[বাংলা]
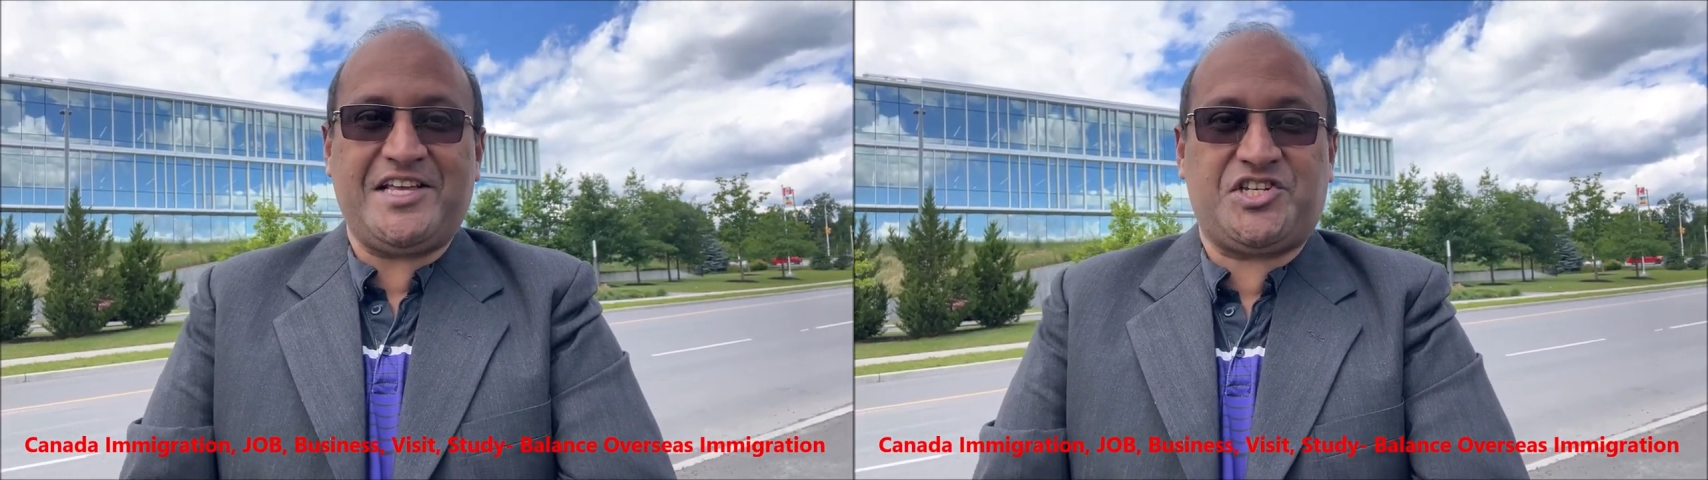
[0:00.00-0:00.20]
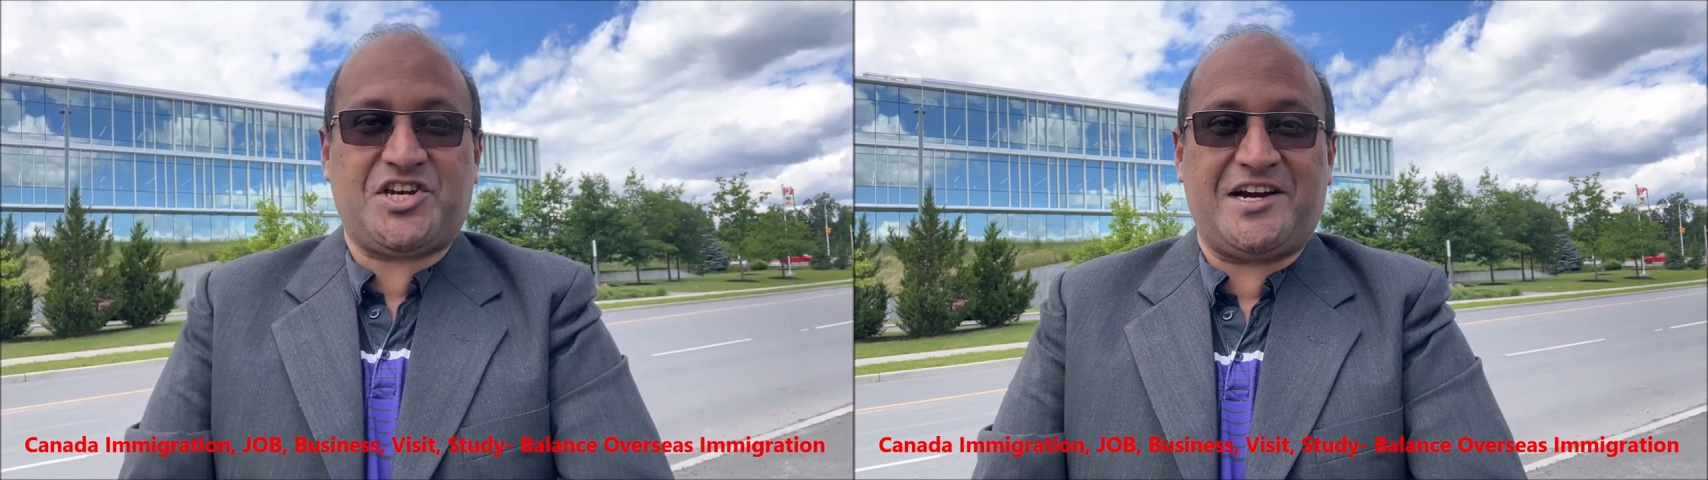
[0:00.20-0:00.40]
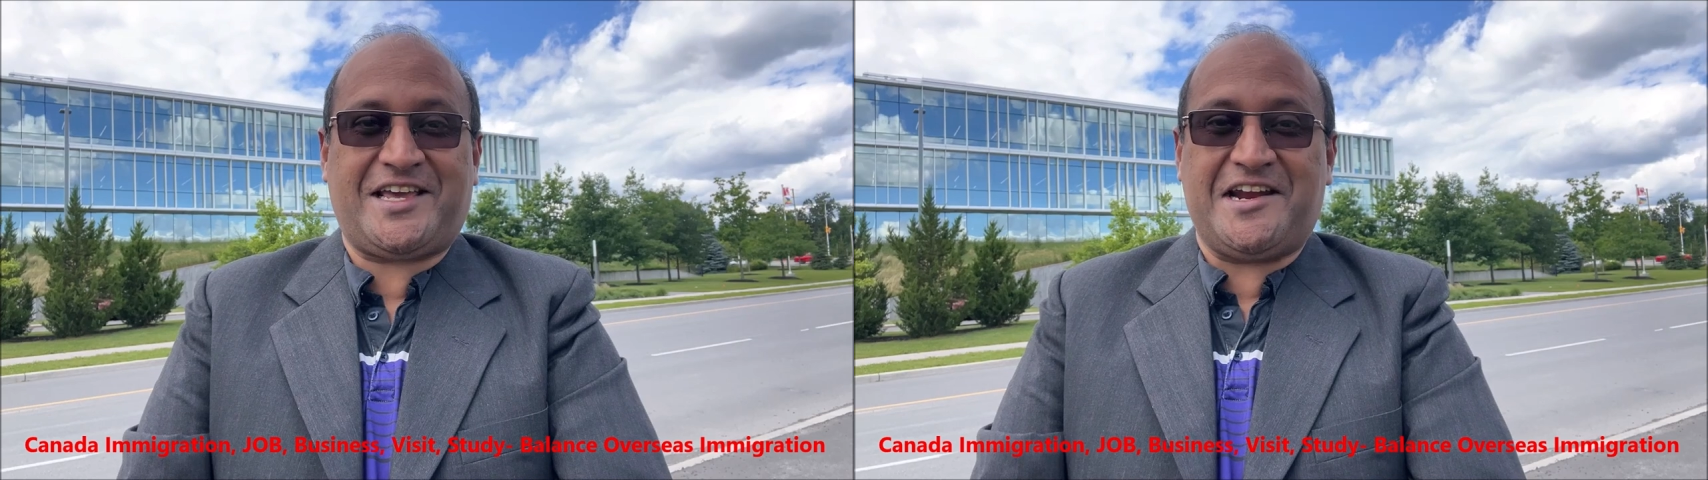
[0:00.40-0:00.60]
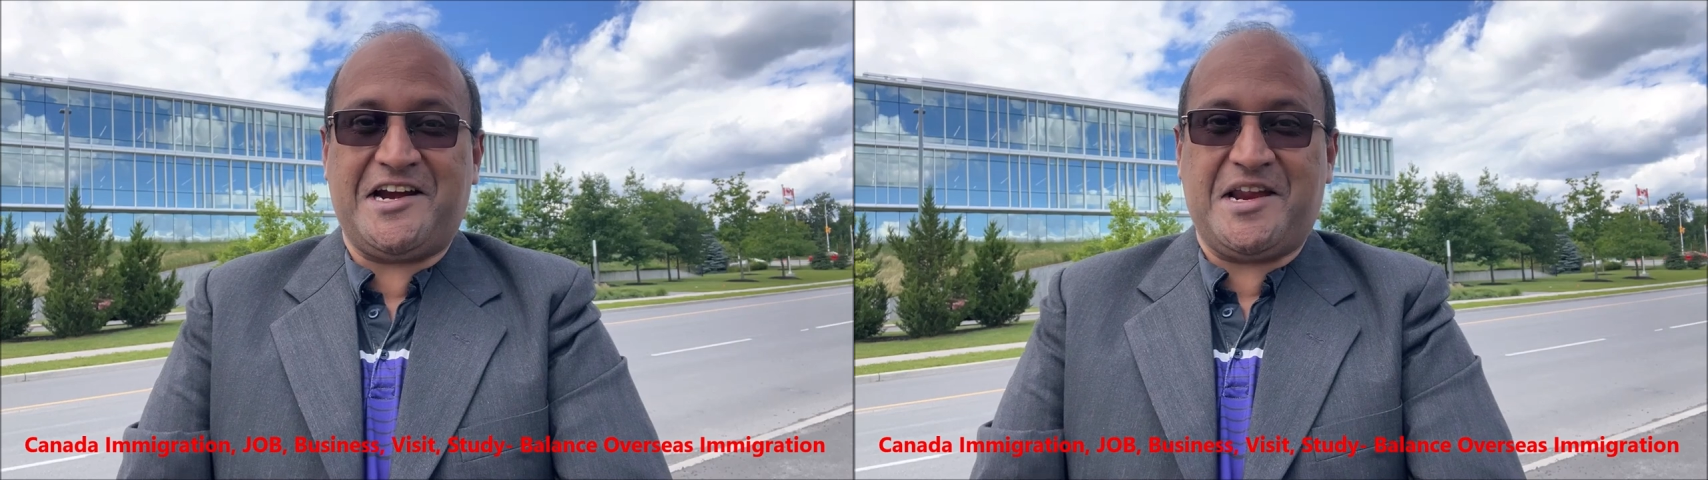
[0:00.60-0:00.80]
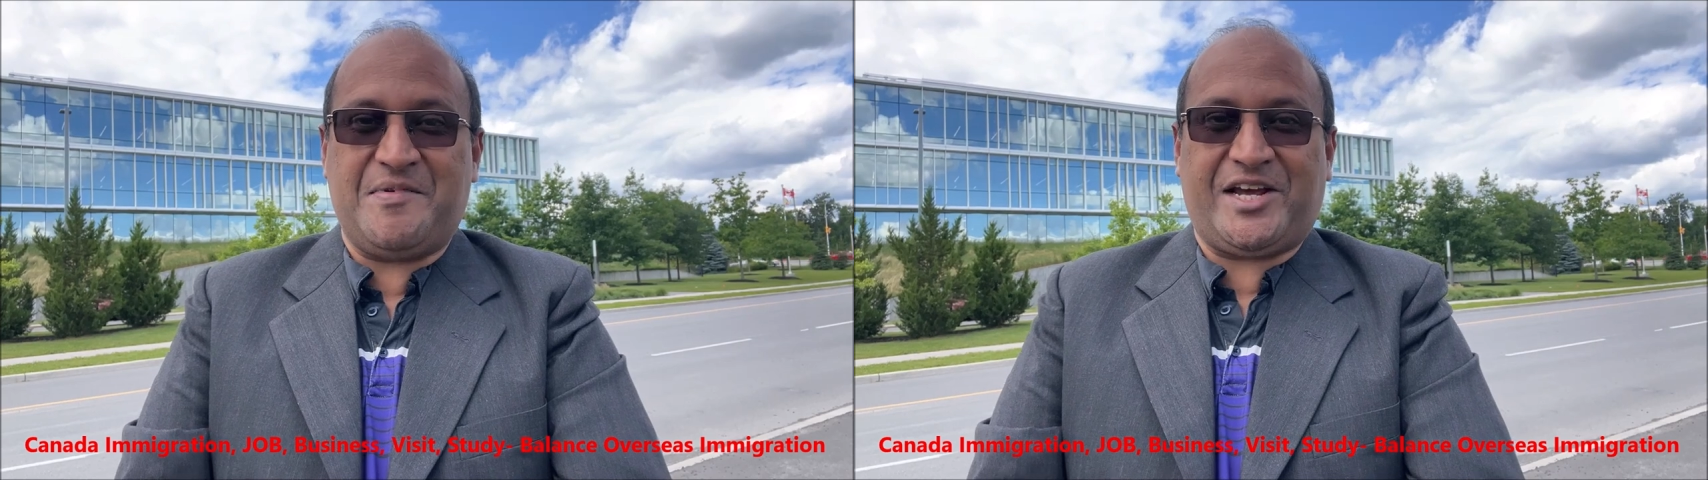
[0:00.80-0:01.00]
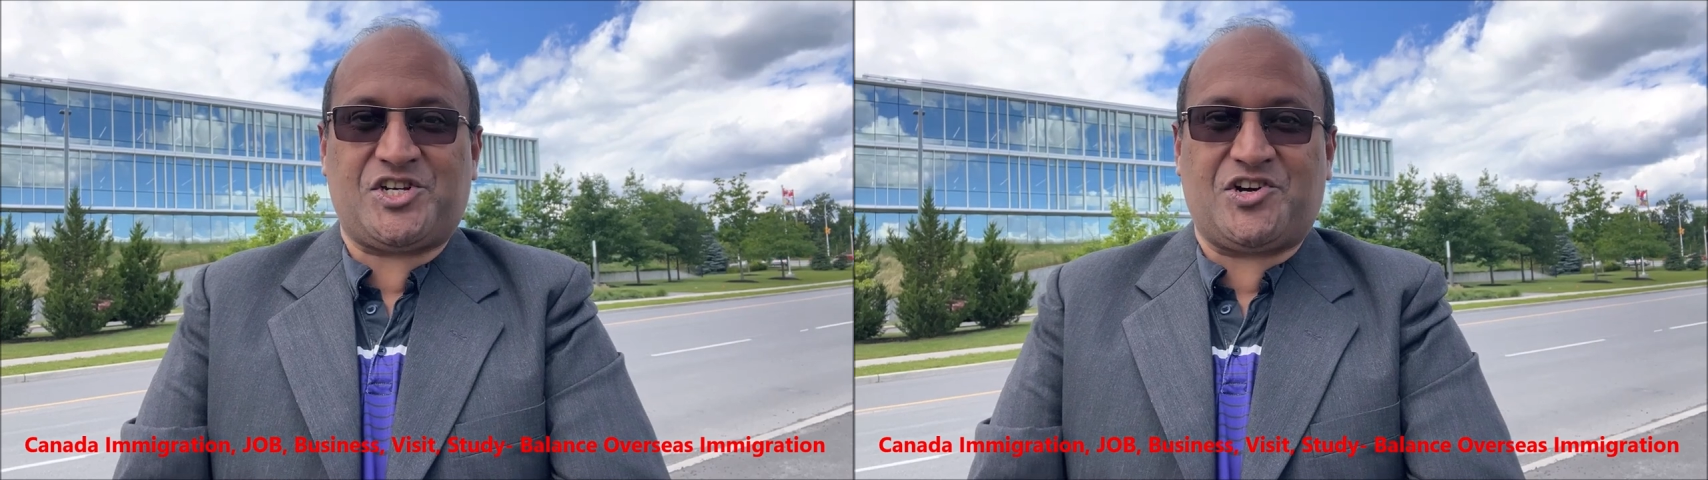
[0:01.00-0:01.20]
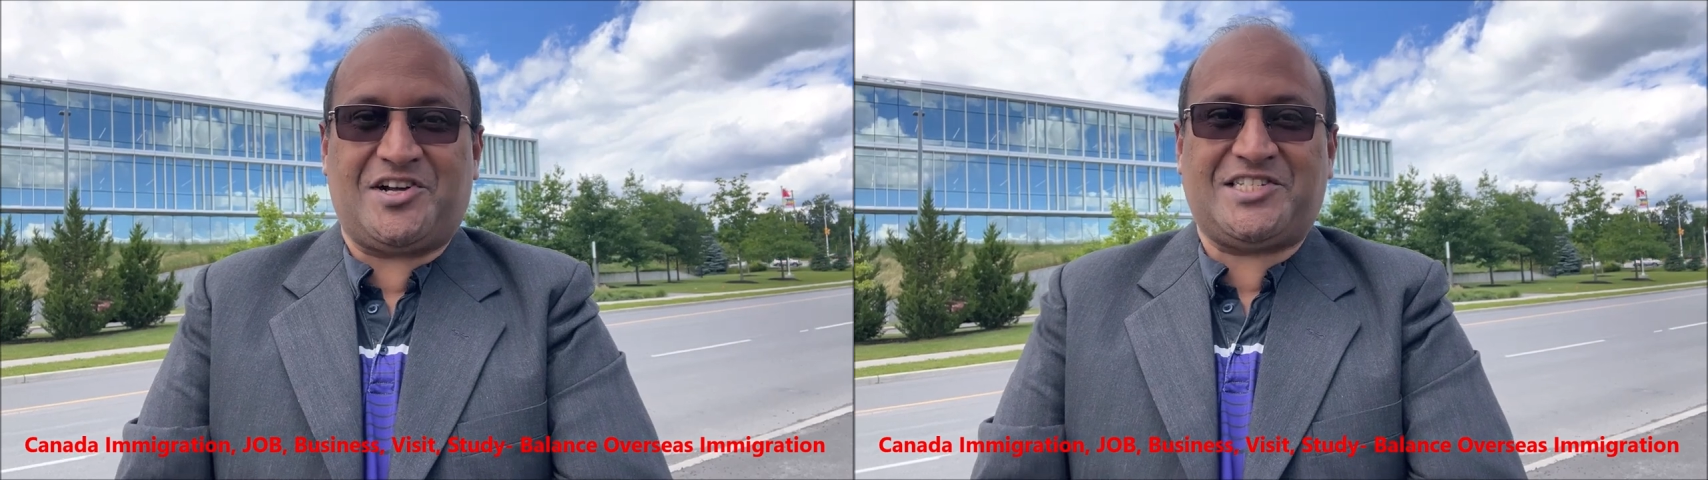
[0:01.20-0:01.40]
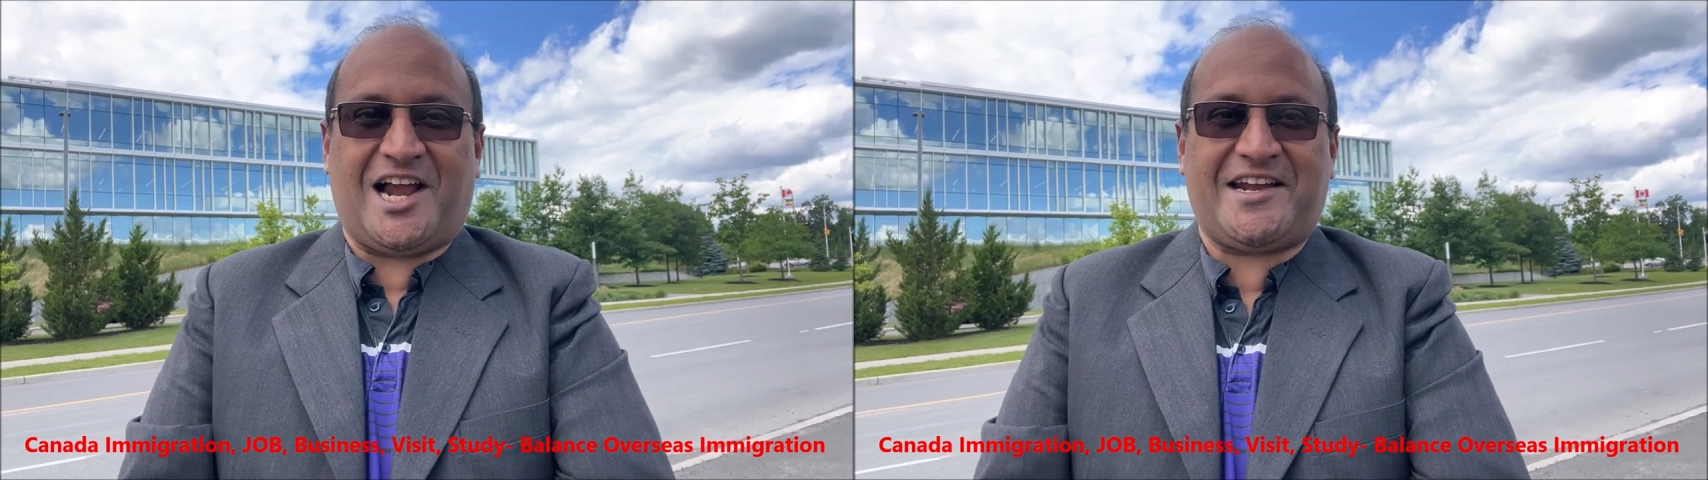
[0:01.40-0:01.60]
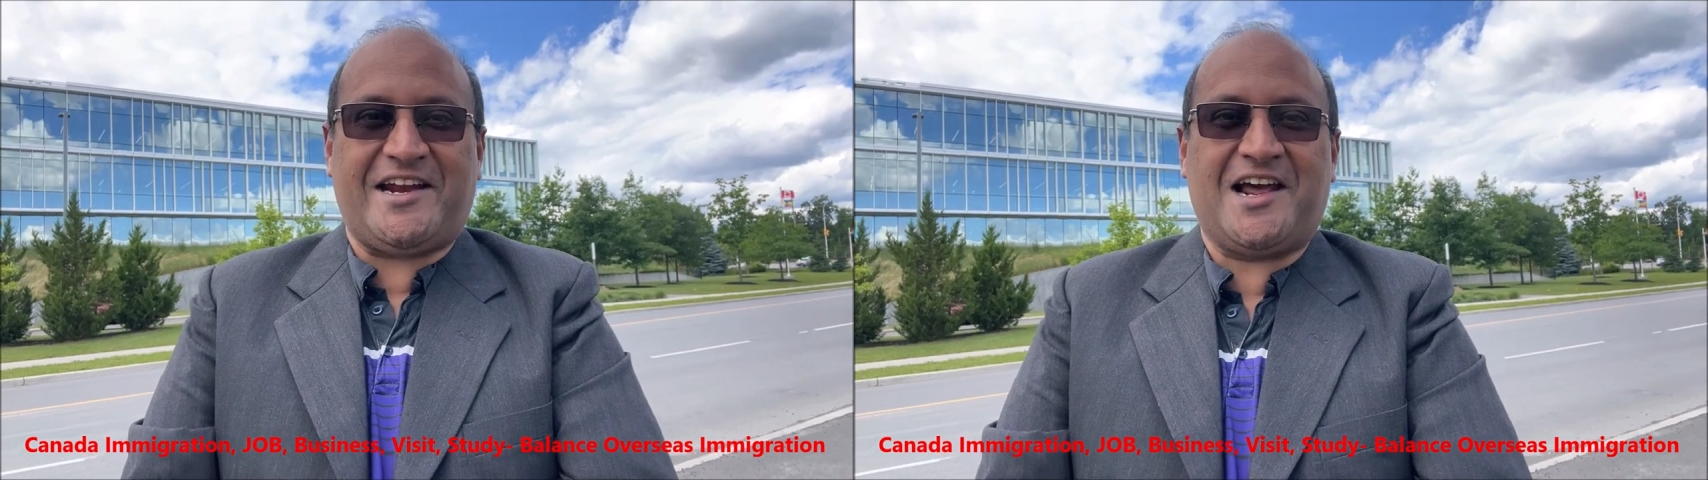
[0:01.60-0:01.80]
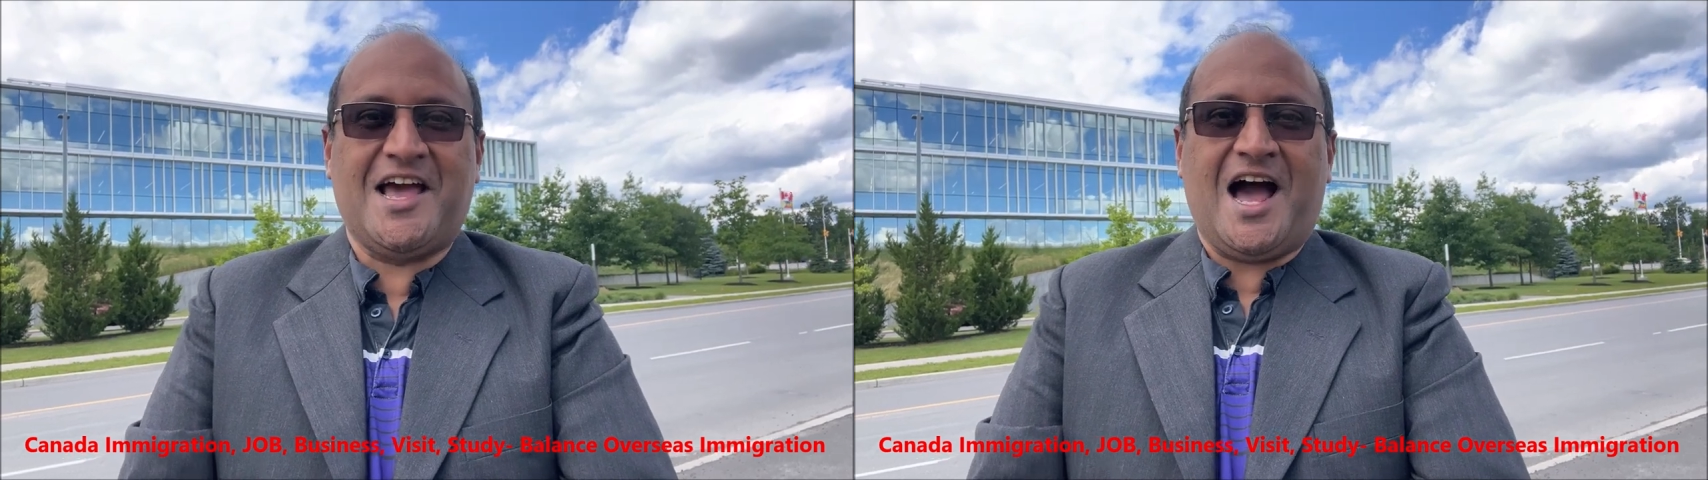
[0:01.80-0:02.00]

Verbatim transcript: রেজিস্টার্ড কেনেডিয়ান ইমিগ্রেশন কনসালটেন্ট